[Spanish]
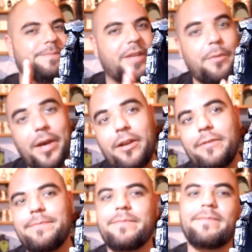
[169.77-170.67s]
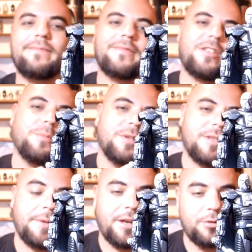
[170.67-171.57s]
Y bueno, como les
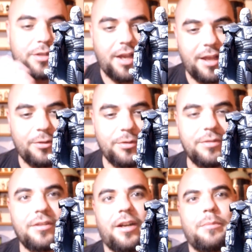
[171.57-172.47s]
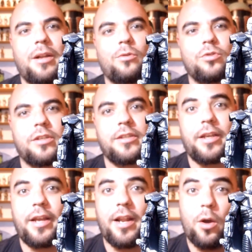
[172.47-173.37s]
había contado, Darth Malgus desde
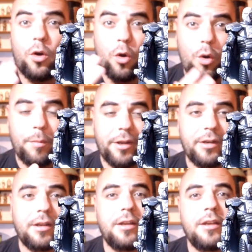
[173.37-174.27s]
que era joven